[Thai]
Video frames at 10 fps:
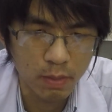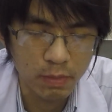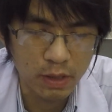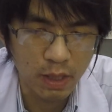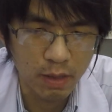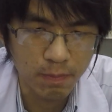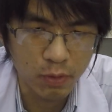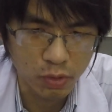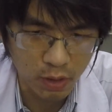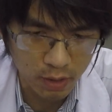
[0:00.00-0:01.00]
มีแต่ละ
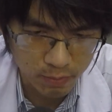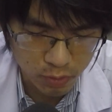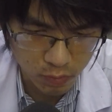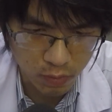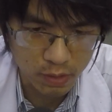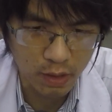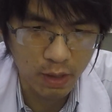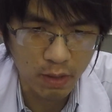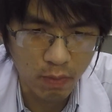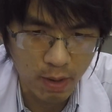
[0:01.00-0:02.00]
แต่ละตัวแต่
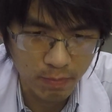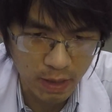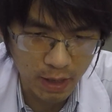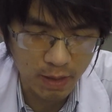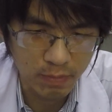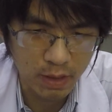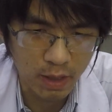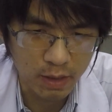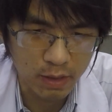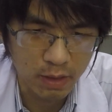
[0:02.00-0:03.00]
ละความแรงมีหลา
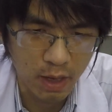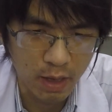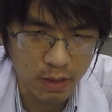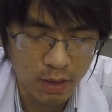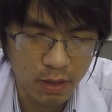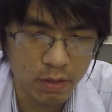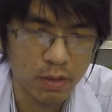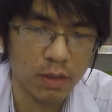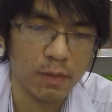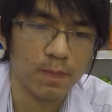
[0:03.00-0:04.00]
ยขนาดนะฮะก็เลย